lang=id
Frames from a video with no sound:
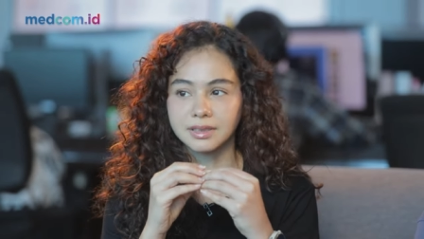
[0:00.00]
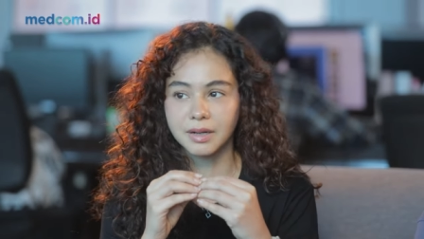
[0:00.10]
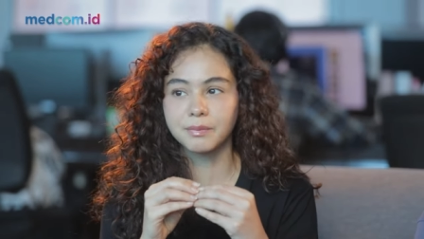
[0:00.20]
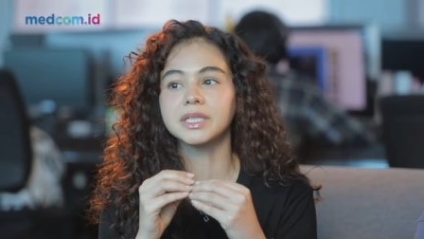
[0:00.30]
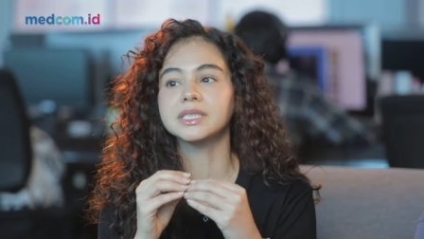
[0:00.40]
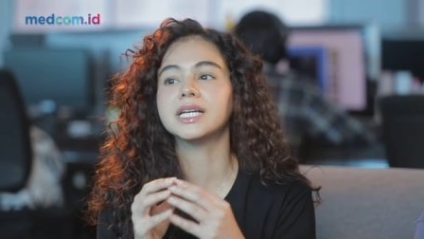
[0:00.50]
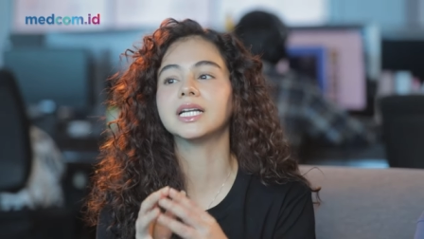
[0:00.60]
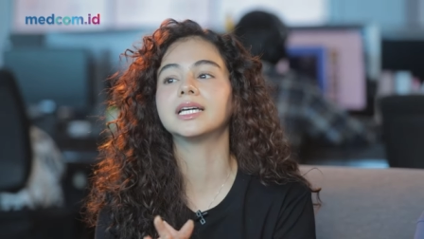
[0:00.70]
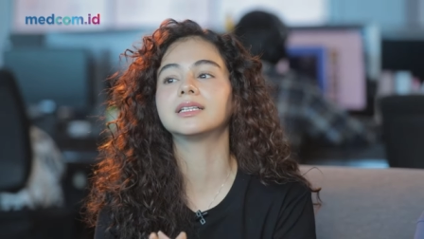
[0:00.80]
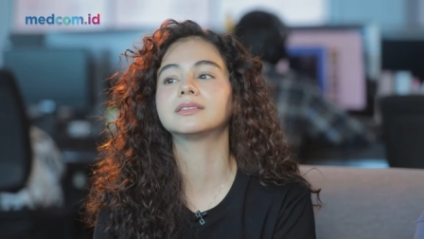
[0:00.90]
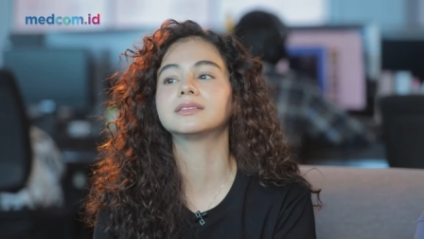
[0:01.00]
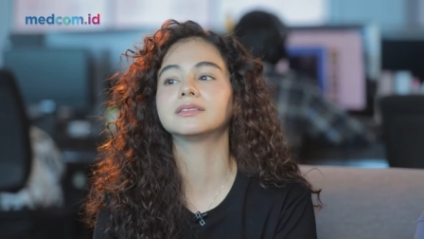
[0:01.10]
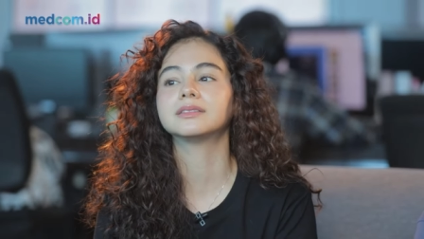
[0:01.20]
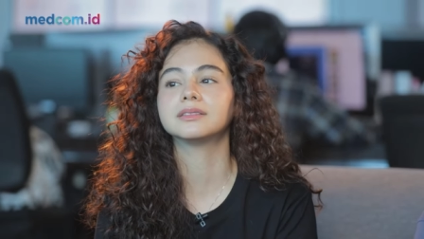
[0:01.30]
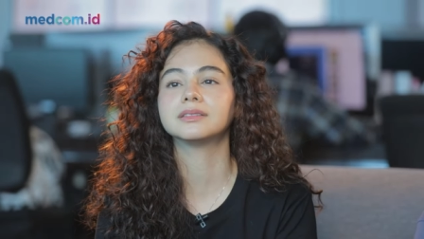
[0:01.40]
ngambil
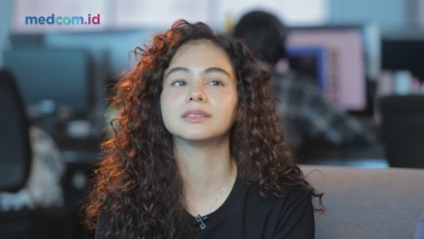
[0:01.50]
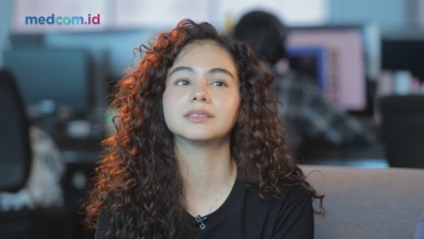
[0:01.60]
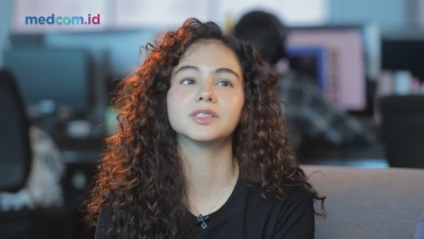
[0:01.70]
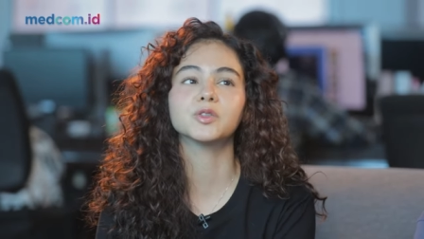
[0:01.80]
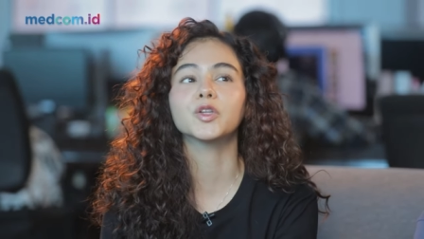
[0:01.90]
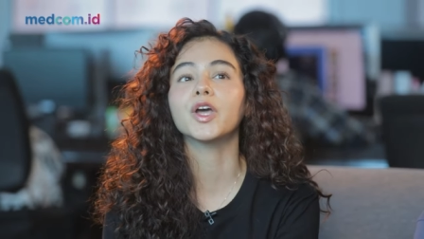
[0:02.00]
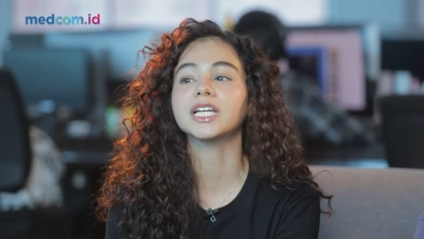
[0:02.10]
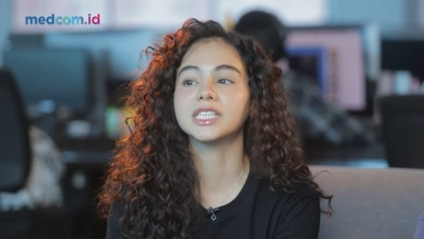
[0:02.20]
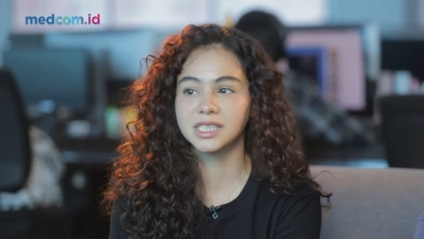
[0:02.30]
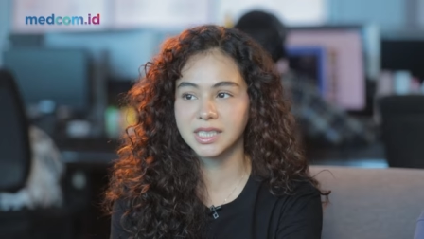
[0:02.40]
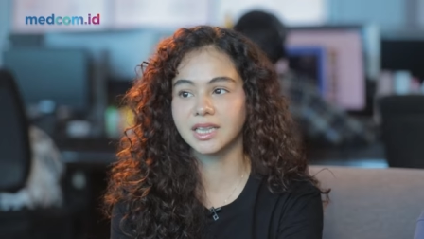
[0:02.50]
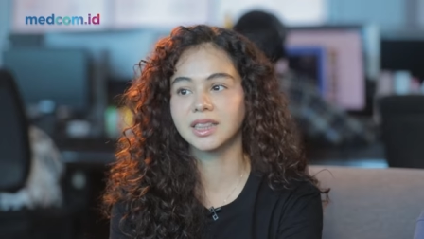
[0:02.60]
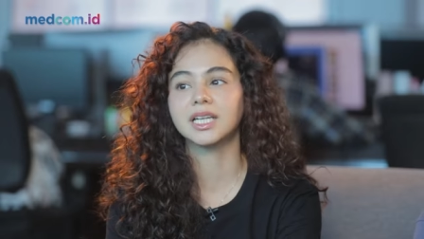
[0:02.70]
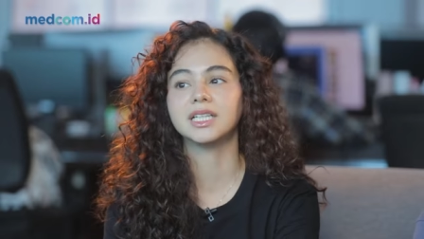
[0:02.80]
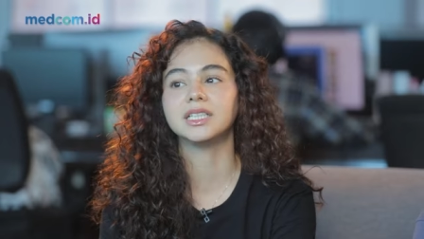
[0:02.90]
jalan sesuatu yang
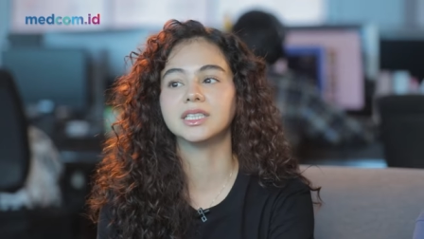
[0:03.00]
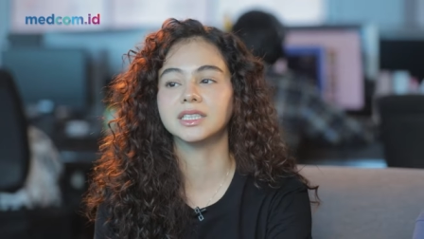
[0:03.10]
instan tadi.